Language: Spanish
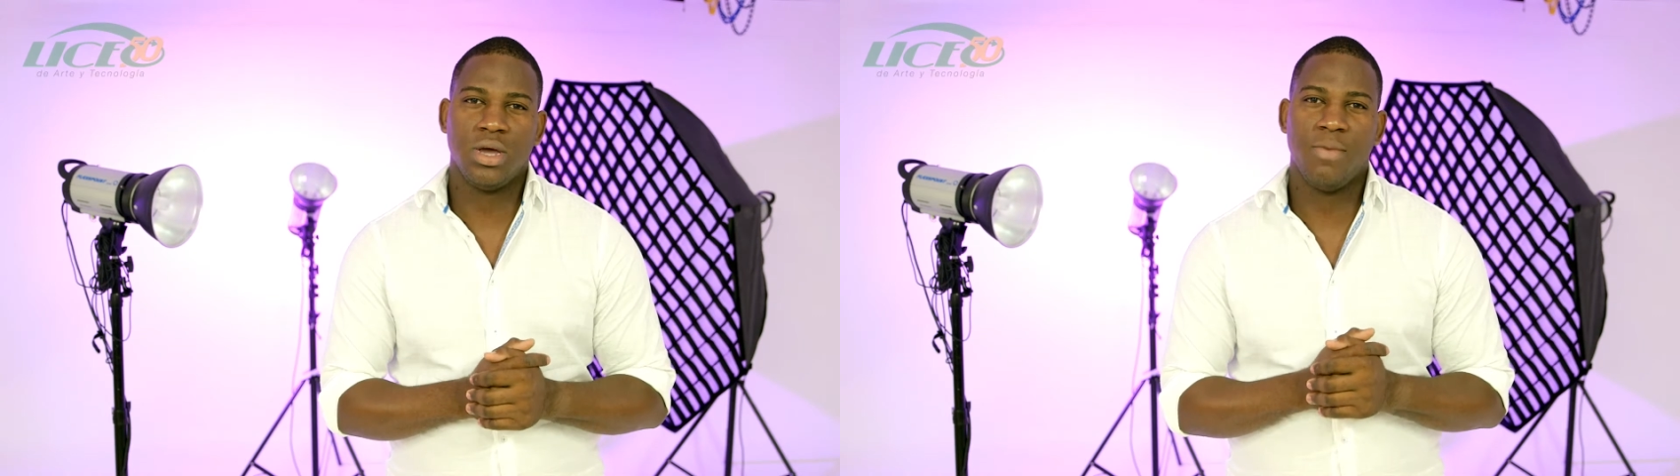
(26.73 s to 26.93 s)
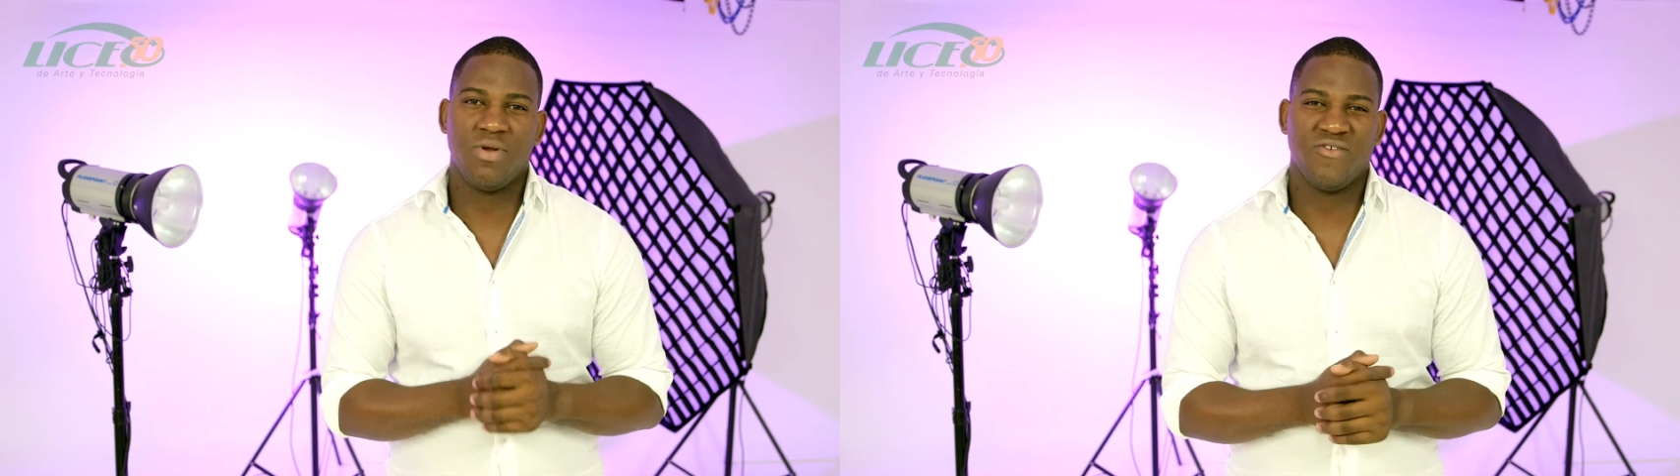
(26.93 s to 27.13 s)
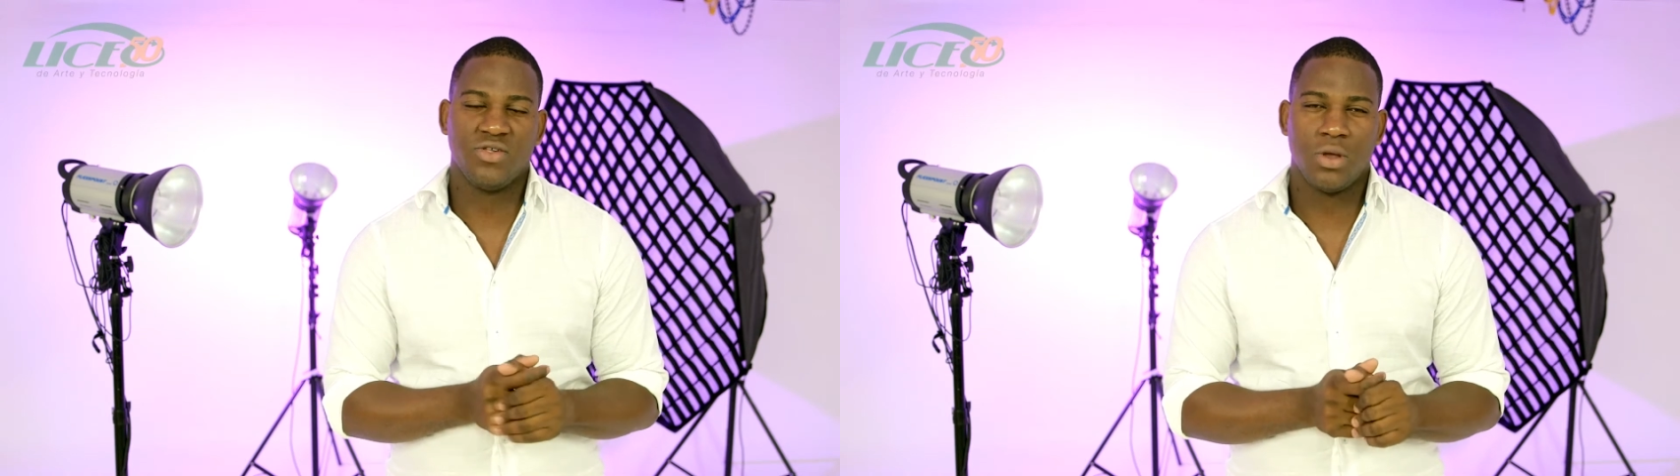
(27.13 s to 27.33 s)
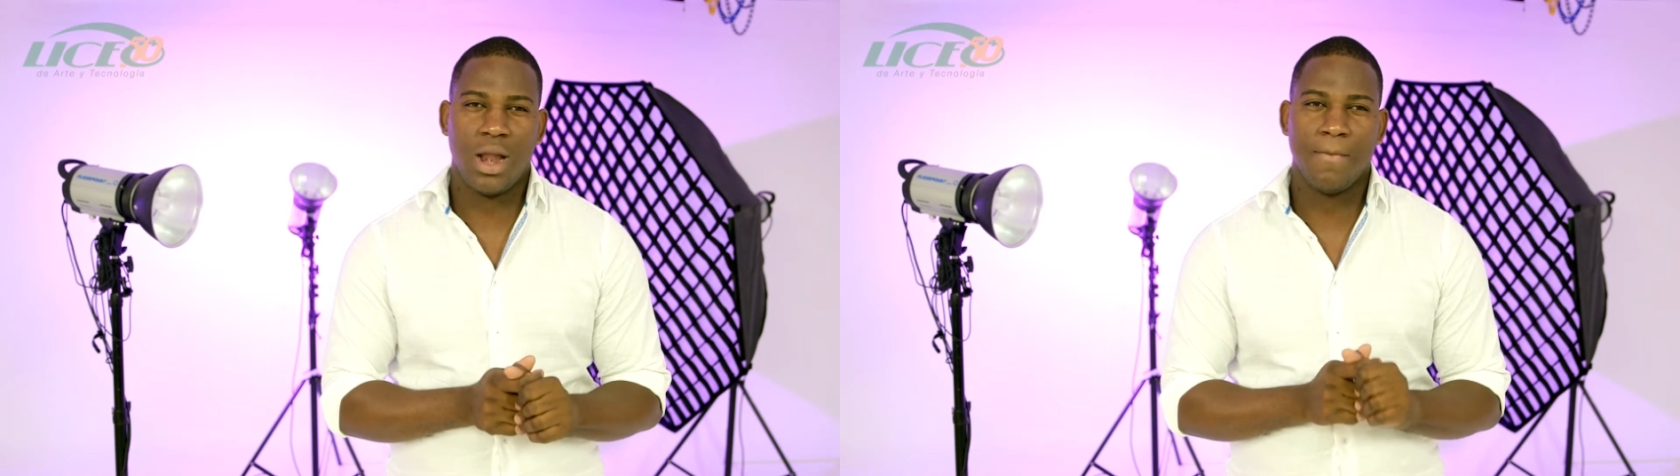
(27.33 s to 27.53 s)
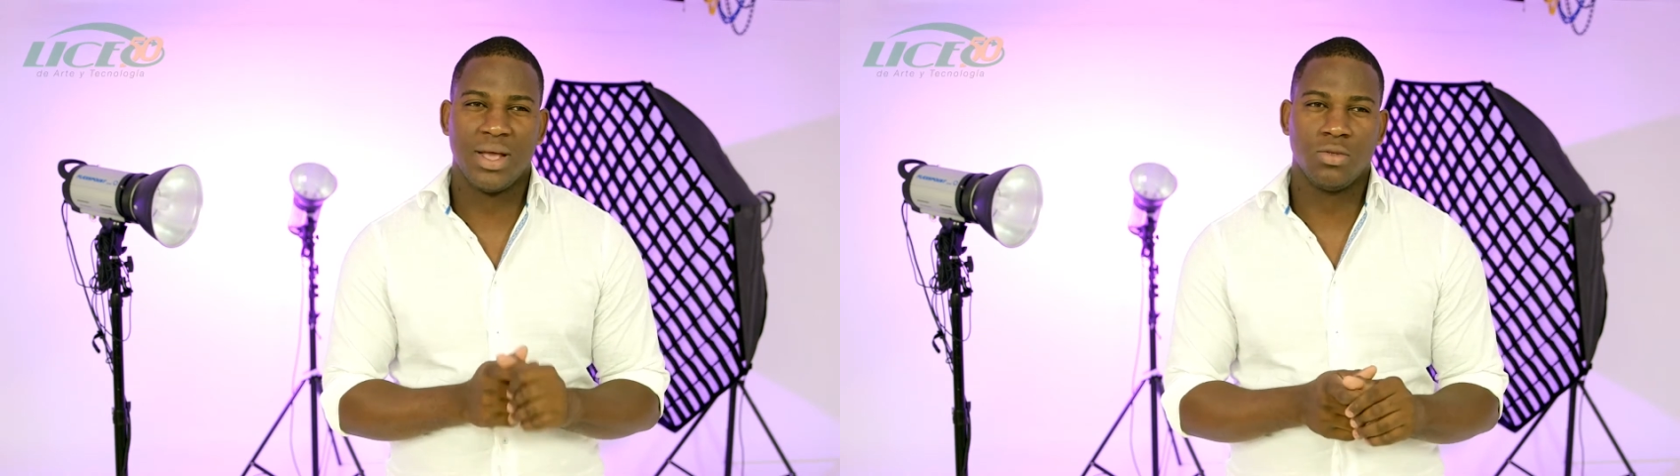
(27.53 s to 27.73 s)
el profesor
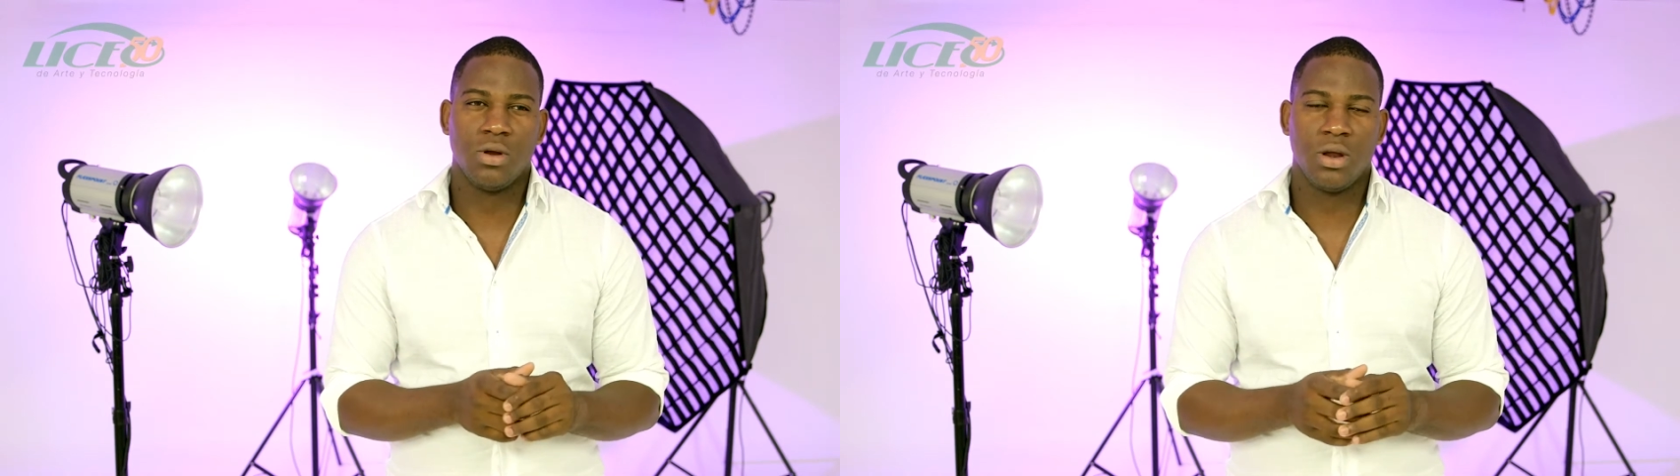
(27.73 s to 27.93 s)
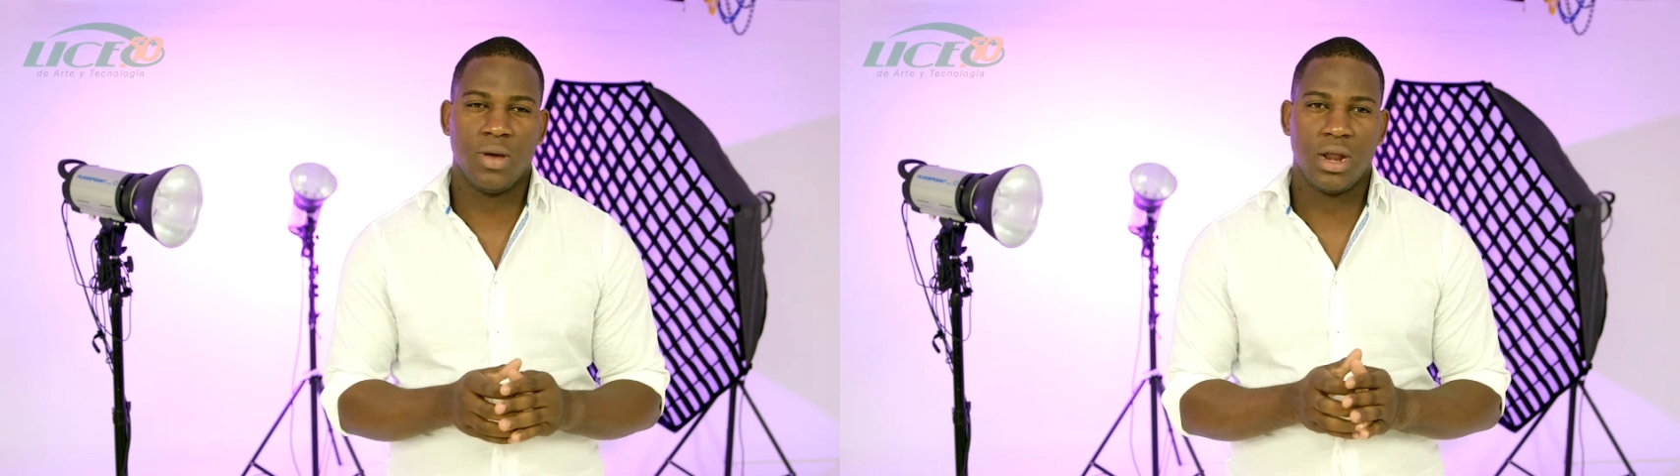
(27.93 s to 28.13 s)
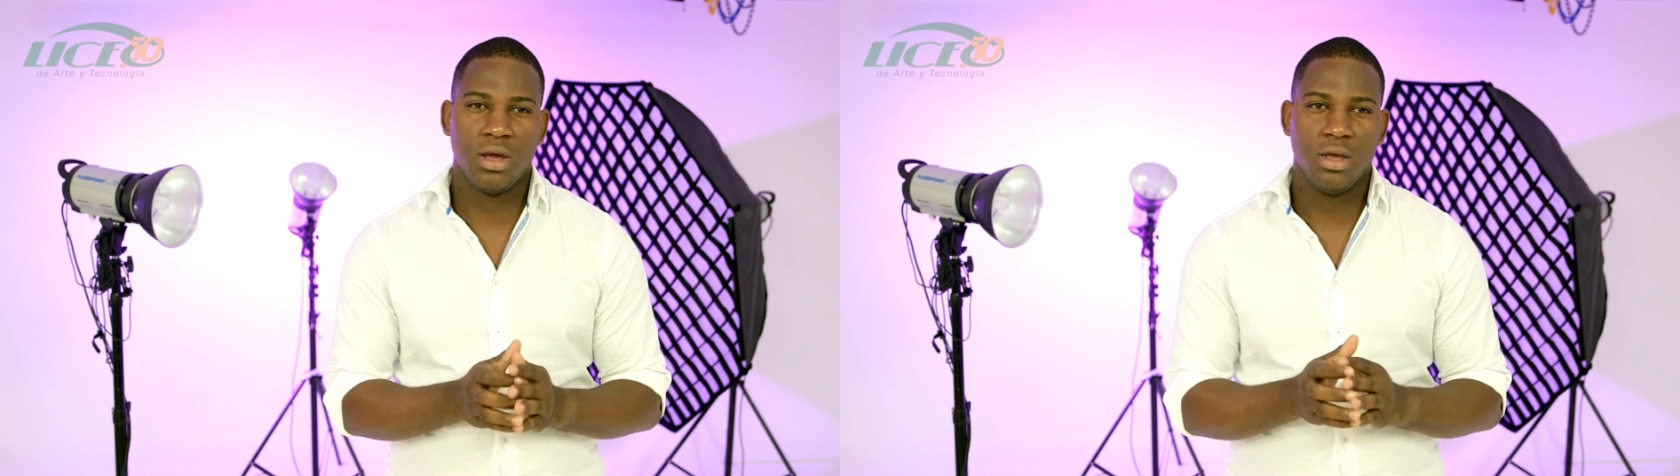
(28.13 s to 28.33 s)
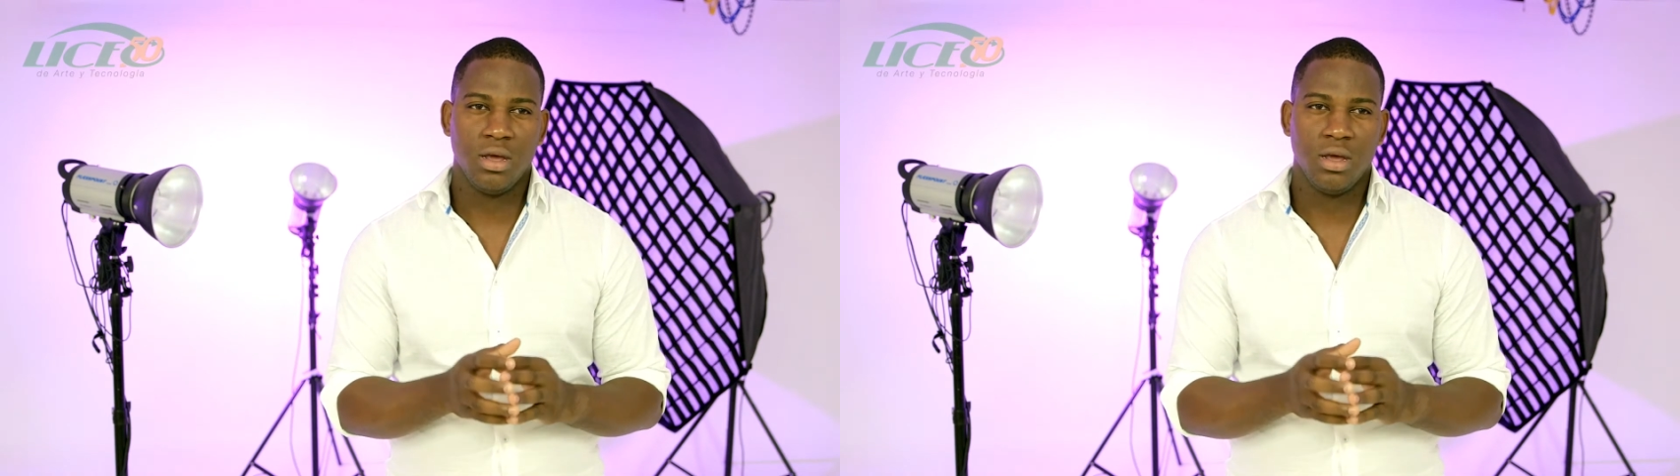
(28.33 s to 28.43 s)
Armando Rivera.